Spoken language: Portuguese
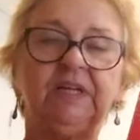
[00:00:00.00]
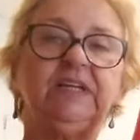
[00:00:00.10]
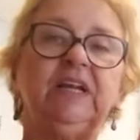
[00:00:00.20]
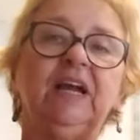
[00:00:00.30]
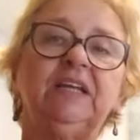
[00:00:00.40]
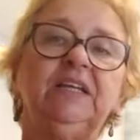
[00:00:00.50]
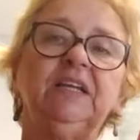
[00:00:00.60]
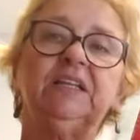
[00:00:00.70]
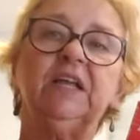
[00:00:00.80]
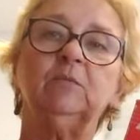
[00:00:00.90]
E
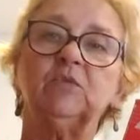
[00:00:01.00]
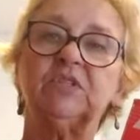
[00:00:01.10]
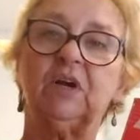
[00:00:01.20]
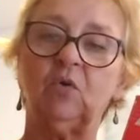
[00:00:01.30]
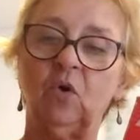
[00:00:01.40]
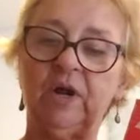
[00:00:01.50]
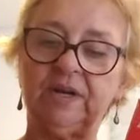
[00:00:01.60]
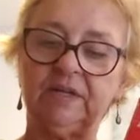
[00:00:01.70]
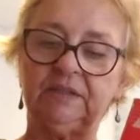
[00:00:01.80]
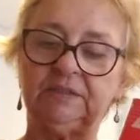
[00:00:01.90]
aqui temos
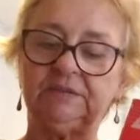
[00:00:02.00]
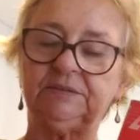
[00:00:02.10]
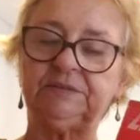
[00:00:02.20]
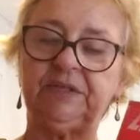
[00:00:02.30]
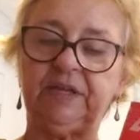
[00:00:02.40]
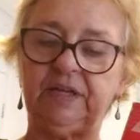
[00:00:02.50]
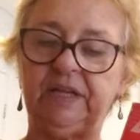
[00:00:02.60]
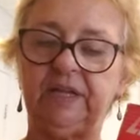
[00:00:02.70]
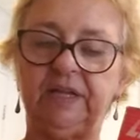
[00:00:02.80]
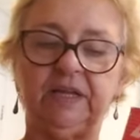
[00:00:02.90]
agora,
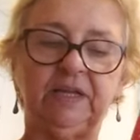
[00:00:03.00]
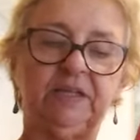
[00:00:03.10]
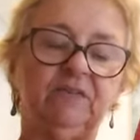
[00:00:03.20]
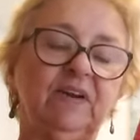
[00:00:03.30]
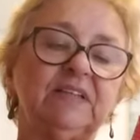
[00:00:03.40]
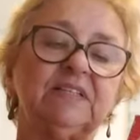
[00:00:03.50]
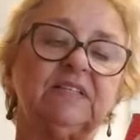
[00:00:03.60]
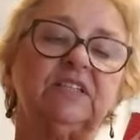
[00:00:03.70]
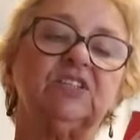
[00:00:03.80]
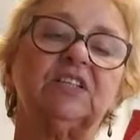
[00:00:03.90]
é, que, vai,
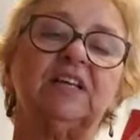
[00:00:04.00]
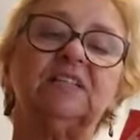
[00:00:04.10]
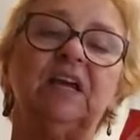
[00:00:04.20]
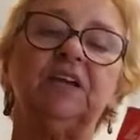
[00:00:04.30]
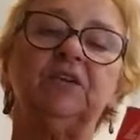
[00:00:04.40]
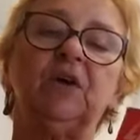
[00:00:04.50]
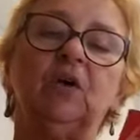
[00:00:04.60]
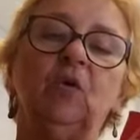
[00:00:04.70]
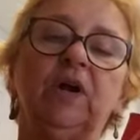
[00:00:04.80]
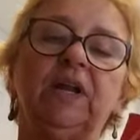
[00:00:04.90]
que está saindo
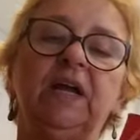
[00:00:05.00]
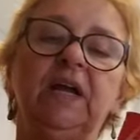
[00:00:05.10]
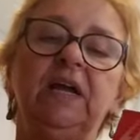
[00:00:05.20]
agora,